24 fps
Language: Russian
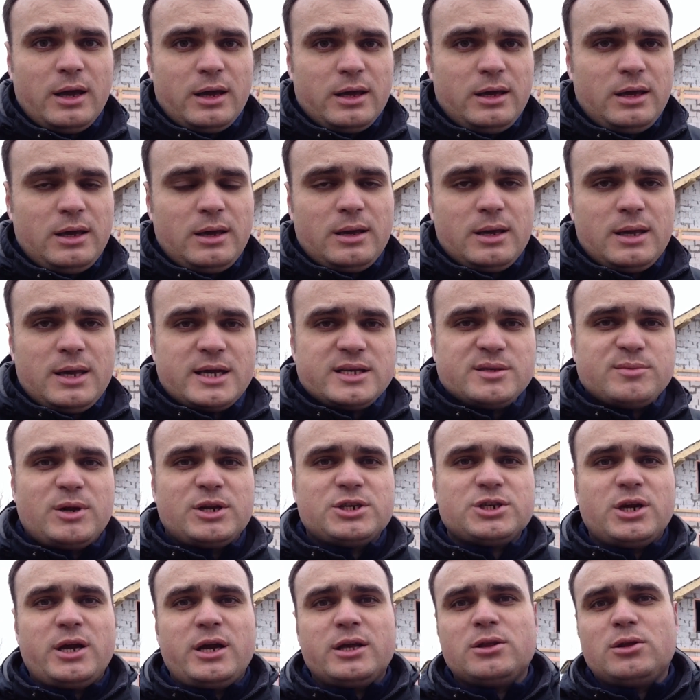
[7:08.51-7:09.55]
И есть
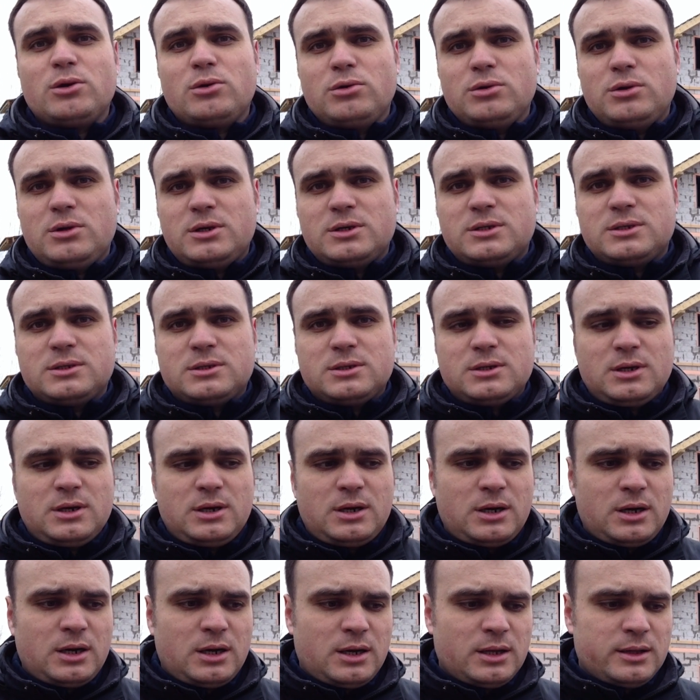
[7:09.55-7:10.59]
большая трудность,
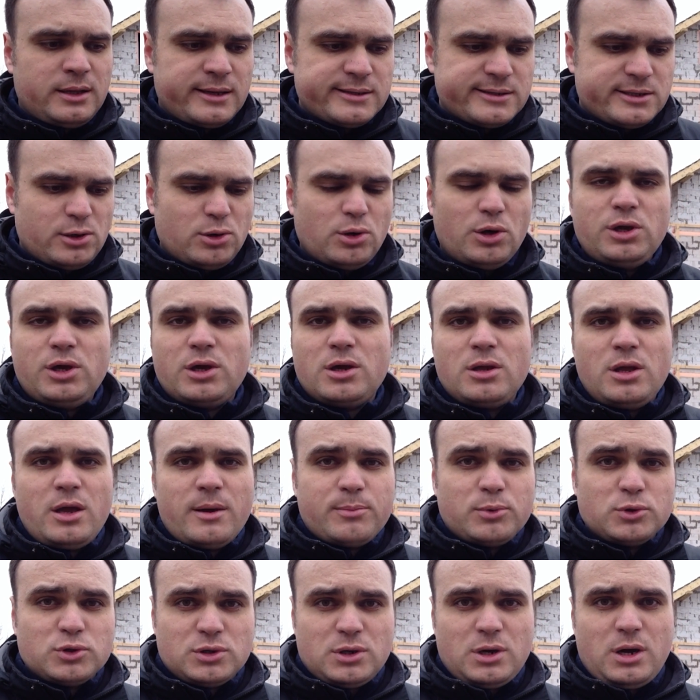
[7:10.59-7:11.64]
э, настройки не
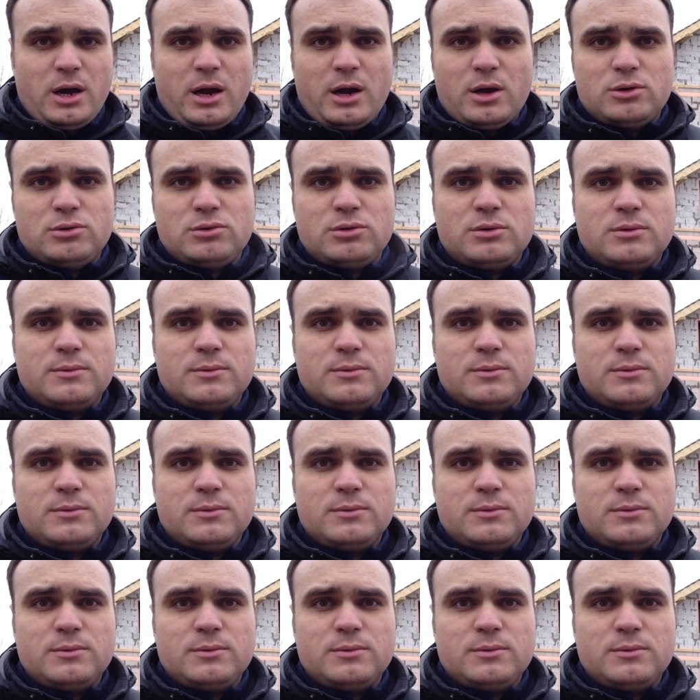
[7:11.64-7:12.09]
пускают.